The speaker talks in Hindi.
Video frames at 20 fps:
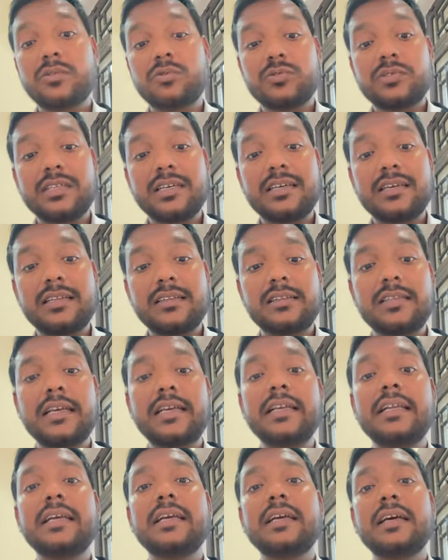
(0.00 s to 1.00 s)
उससे कतई
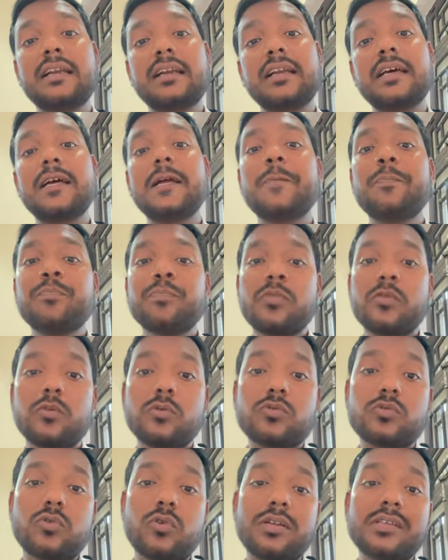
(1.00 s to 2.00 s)
नहीं करना है
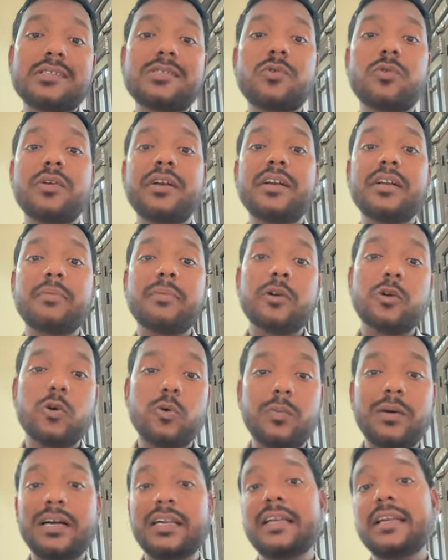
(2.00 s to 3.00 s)
उसको रेस्टोरेंट में
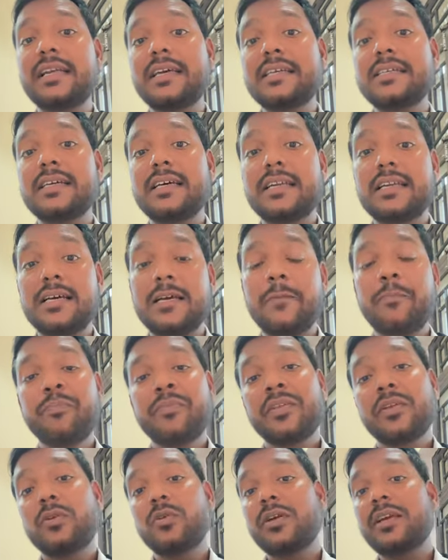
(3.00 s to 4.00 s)
घुमाने नहीं जाना है
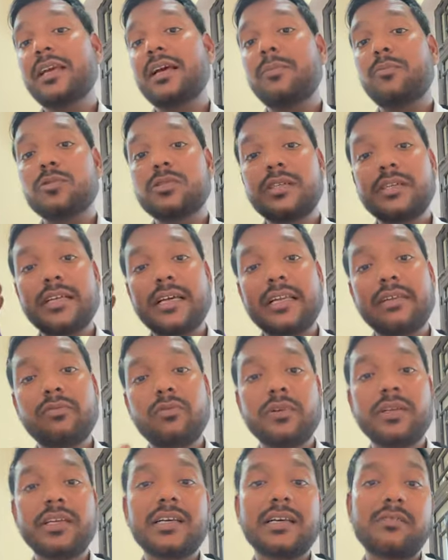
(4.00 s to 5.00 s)
क्योंकि आप उससे
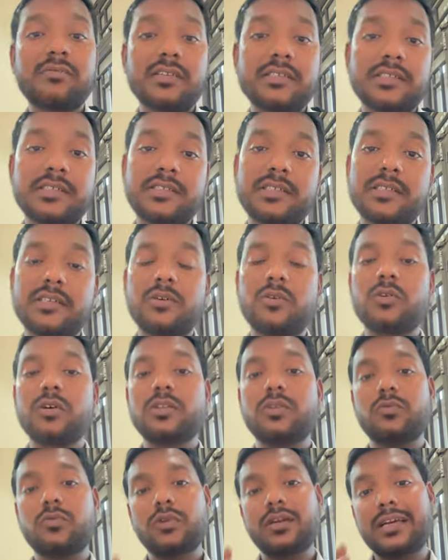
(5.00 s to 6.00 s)
टेलीफोनिक कन्वर्सेशन करोगे
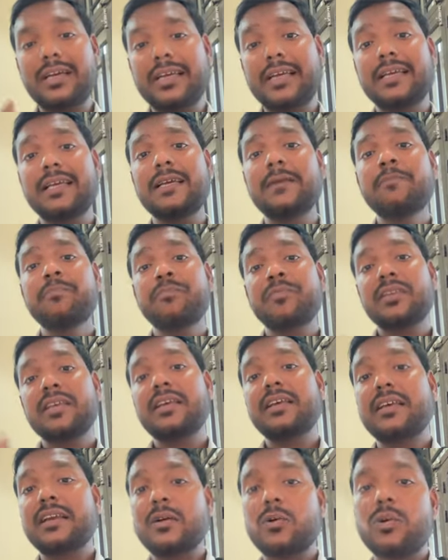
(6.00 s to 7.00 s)
तो वो कहेगी
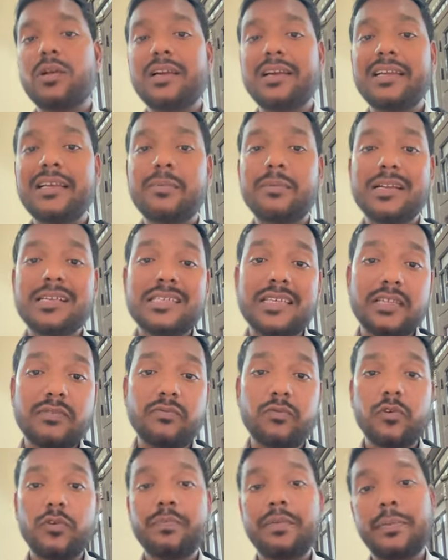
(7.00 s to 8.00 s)
कि रेगुलरली मेरे साथ
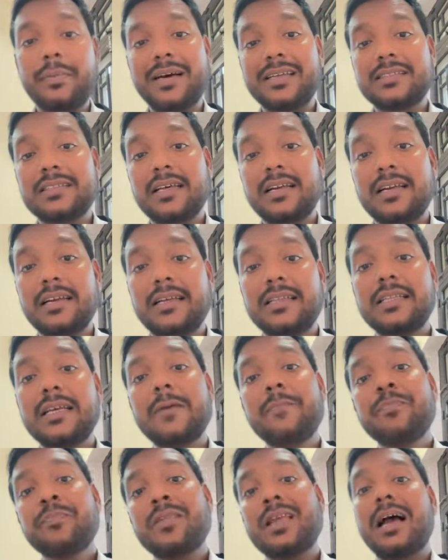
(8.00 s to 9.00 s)
फ़ोन पे बात कर रहे थे
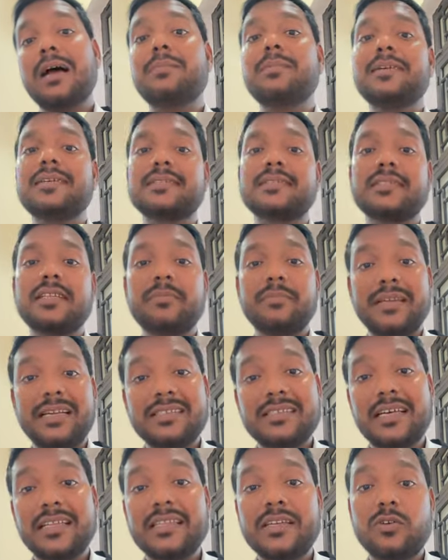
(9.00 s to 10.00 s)
अब इस दिन मेरे
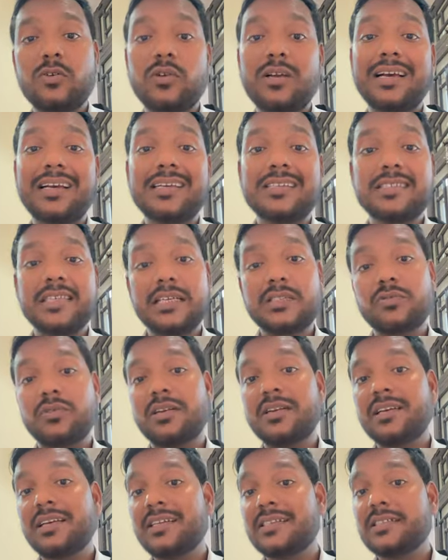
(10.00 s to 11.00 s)
साथ इन्होंने आके सेक्सुअल
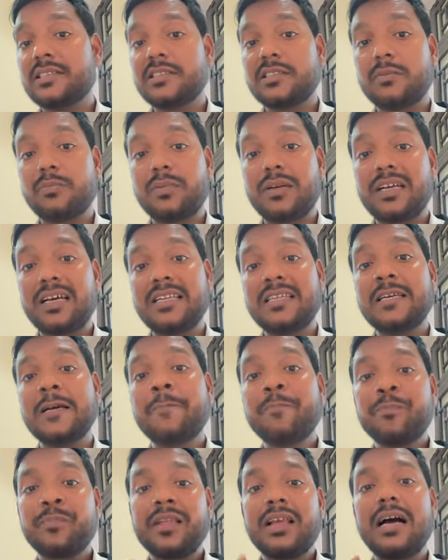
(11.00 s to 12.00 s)
रिलेशनशिप बना लिया
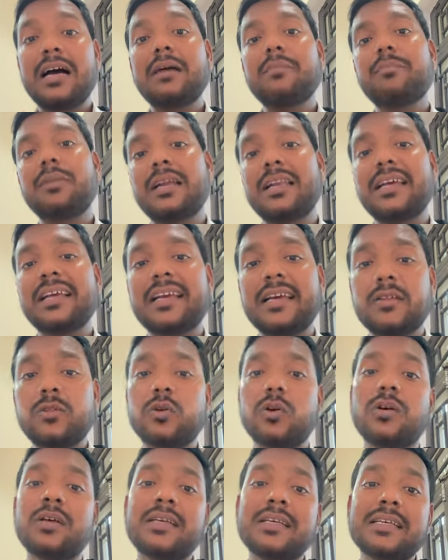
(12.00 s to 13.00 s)
आप भले कह दो
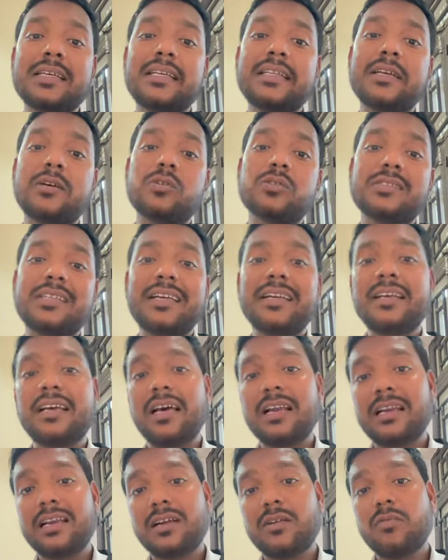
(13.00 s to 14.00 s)
कि देखो सी
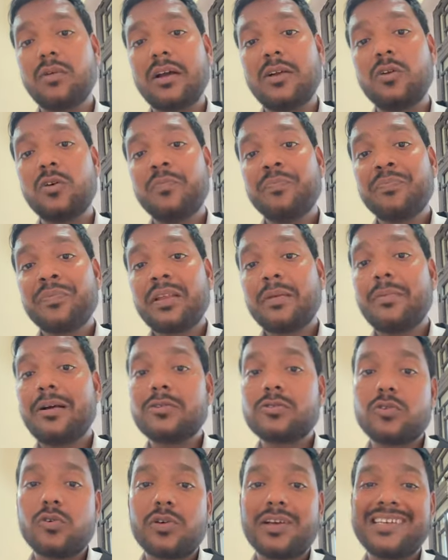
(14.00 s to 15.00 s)
निकलवा लो मैं
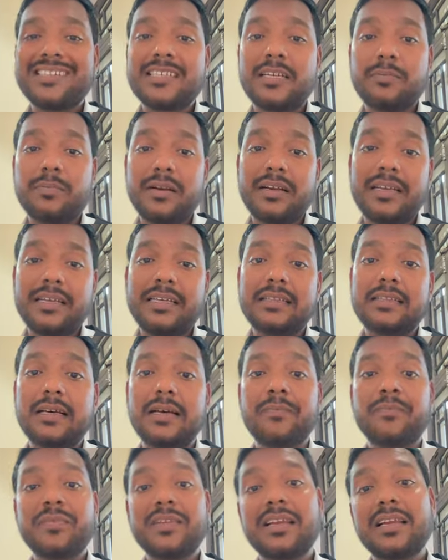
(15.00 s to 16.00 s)
उस लोकेशन पर नहीं था
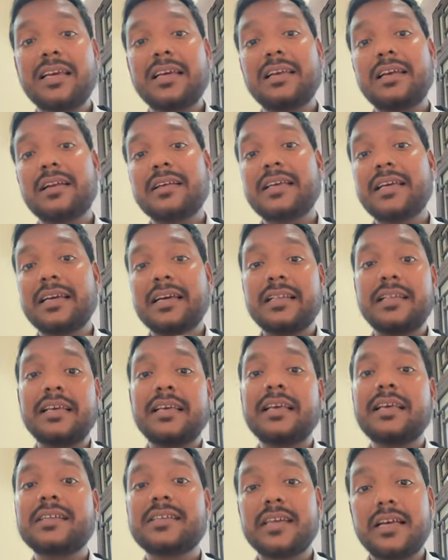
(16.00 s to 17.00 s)
लेकिन लड़की कह
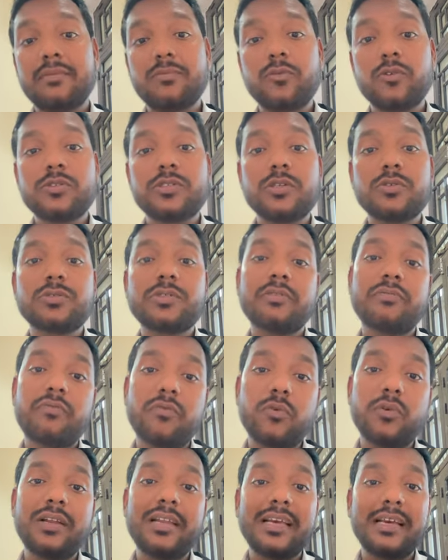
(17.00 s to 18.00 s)
देगी ये जानबूझ के उस दिन
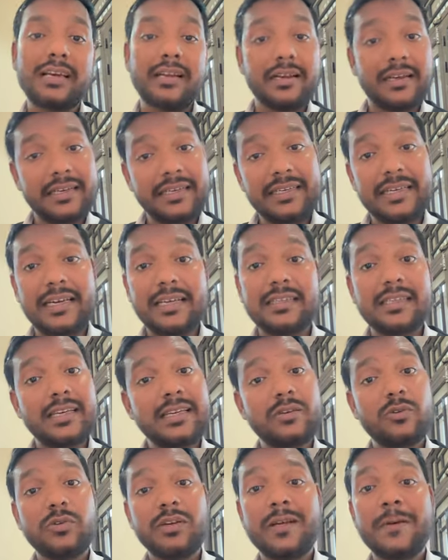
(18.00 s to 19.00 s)
फ़ोन लेकर नहीं आए थे
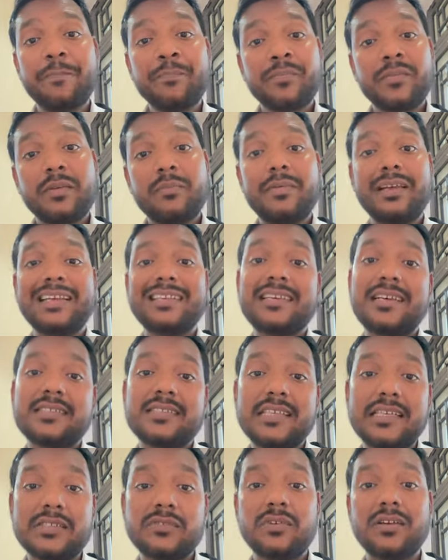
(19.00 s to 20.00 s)
इन्होंने मेरे साथ
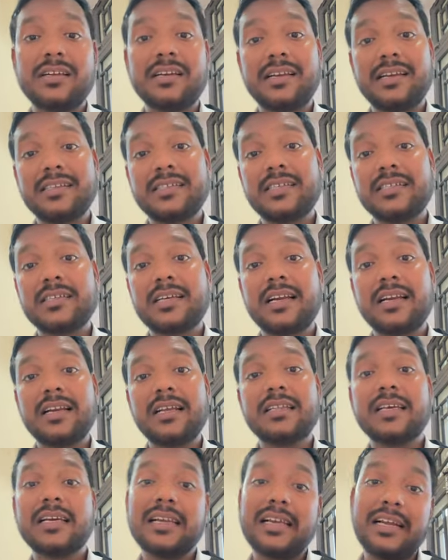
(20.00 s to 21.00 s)
सेक्सुअल रिलेशन करना
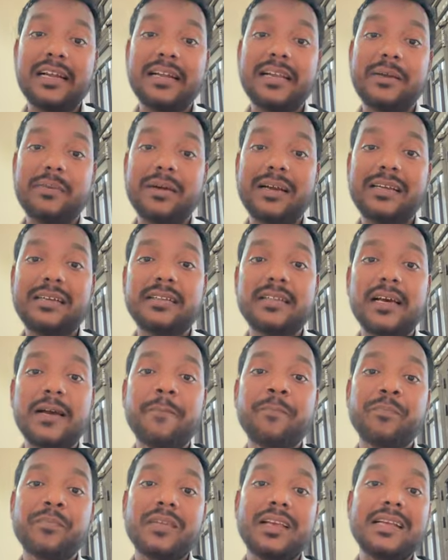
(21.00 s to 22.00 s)
था गिल्टी माइंड था
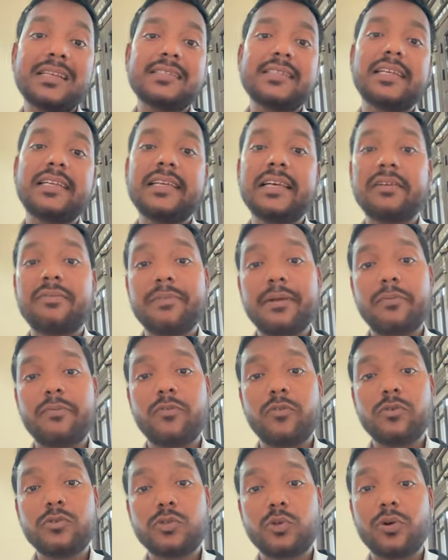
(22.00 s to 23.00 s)
इसीलिए लिए अपना
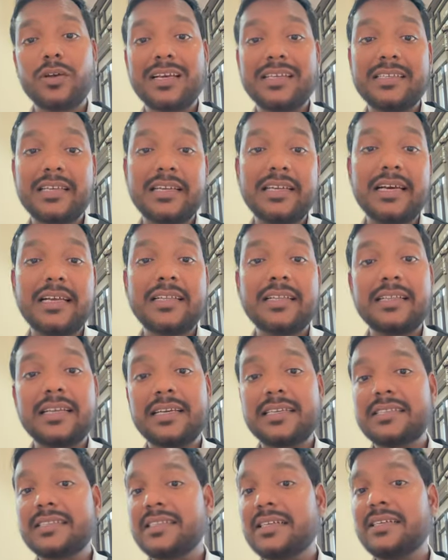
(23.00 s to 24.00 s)
फ़ोन छोड़ के चले आए थे
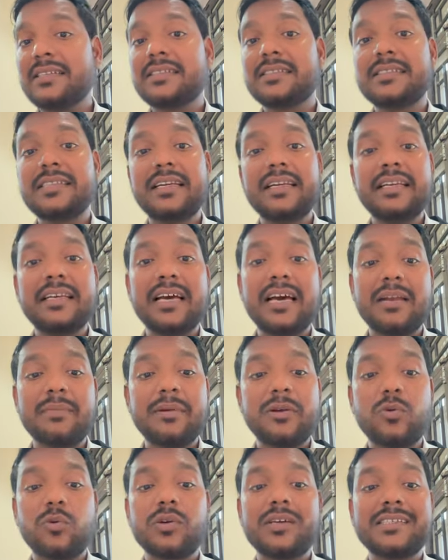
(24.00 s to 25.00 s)
ताकि सी में
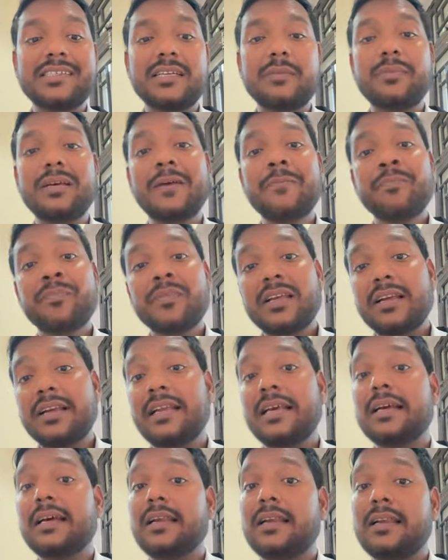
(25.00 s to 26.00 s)
लोकेशन में
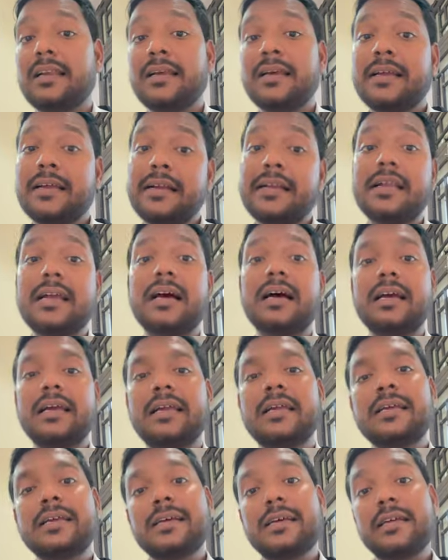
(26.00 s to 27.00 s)
निकल ना आए
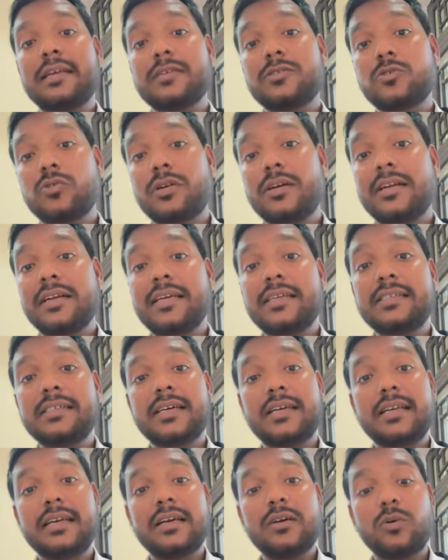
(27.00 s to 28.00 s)
रेस्टोरेंट नहीं
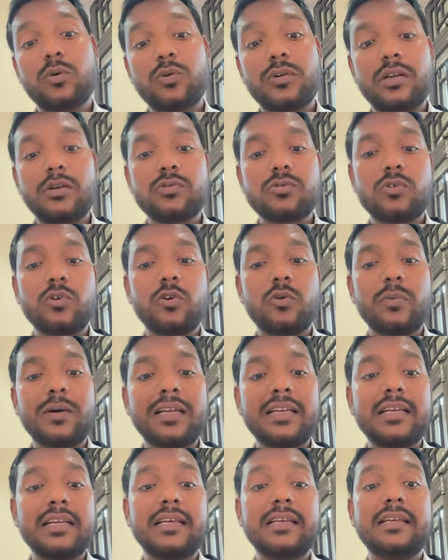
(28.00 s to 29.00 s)
जाना है होटल उसको
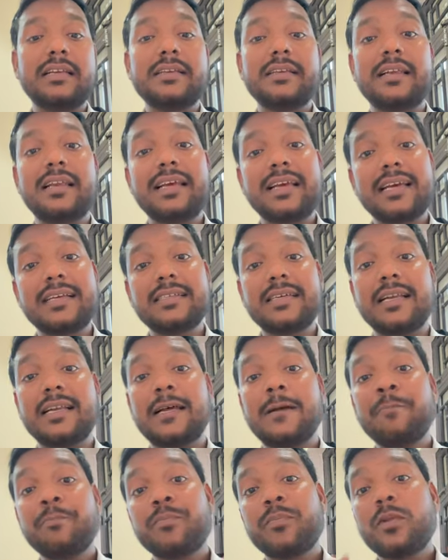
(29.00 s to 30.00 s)
घुमाने नहीं लेके जाना
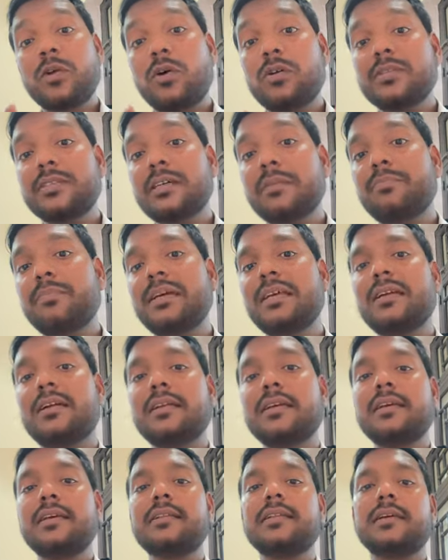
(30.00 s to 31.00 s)
है और जब भी
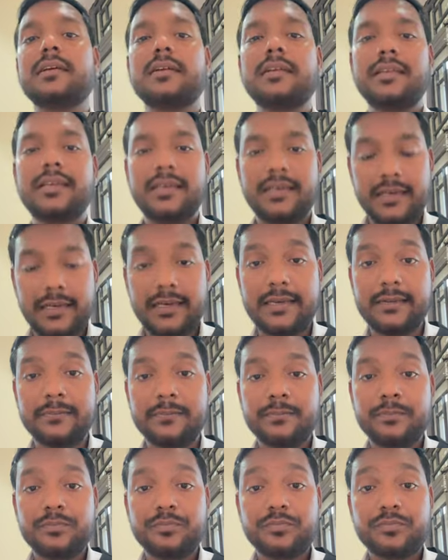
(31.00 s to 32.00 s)
लड़की देखनी है
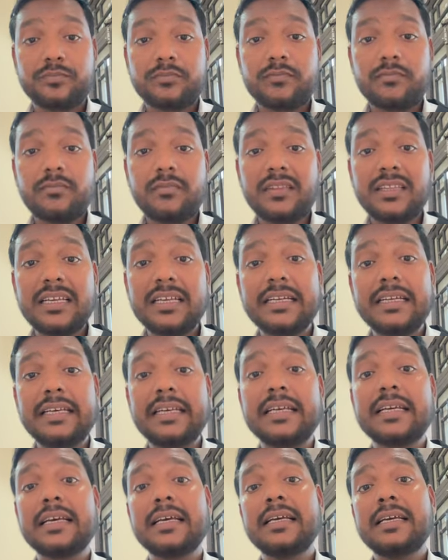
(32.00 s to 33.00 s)

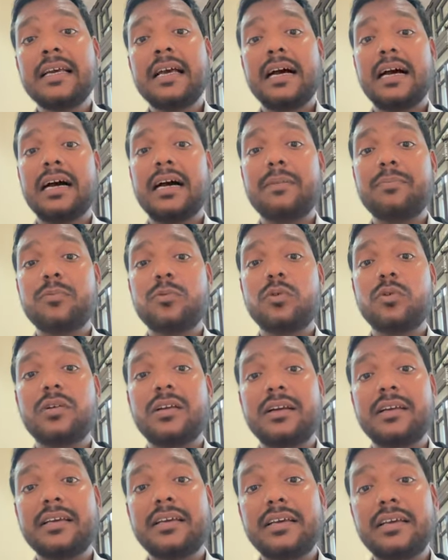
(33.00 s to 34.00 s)
ठीक है आपको
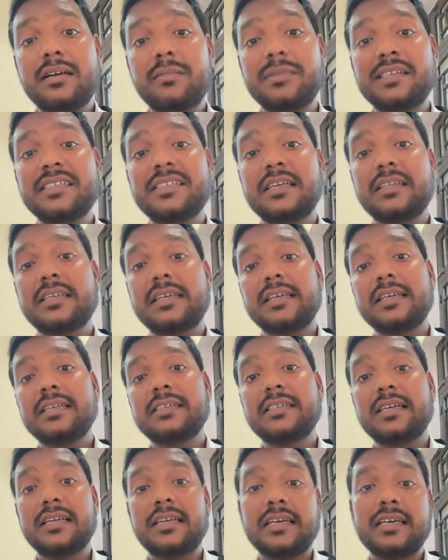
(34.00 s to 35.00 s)
लड़की हमेशा देखने
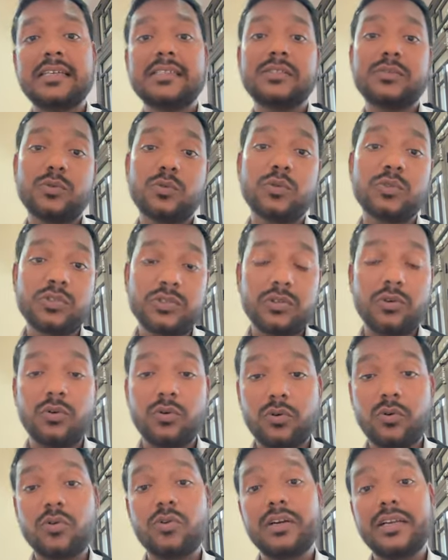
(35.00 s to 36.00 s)
जाना है कुछ
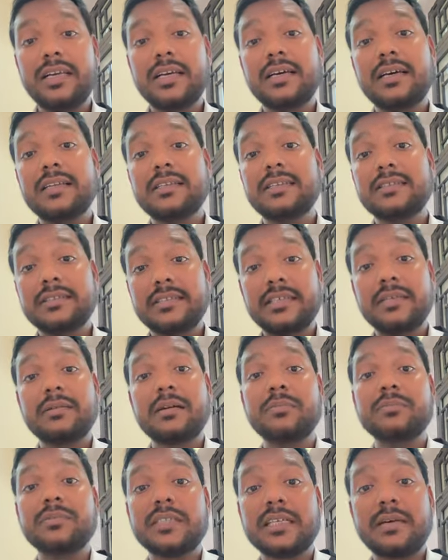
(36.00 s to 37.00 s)
लोगों को लेकर जिससे
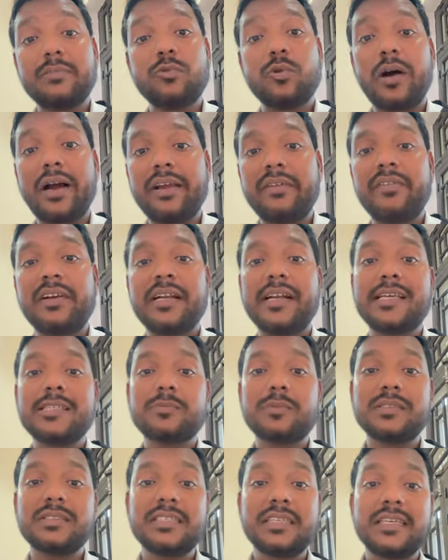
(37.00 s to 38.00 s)
कम से कम वो आई विटनेस
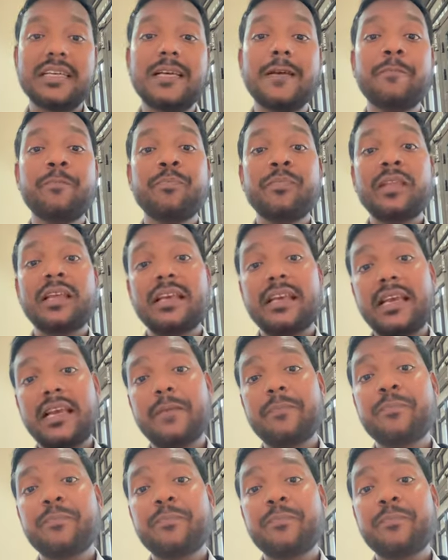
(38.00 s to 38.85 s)
बन सके कि